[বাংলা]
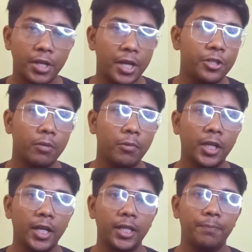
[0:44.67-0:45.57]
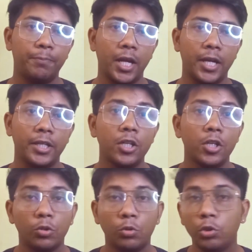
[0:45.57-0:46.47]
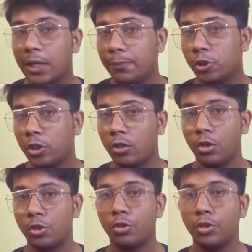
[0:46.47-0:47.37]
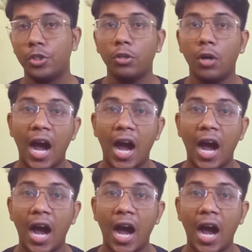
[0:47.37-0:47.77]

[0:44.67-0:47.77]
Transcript: সেই সময়কালে প্রায় দুর্গাপুজোয় খরচ করেছিল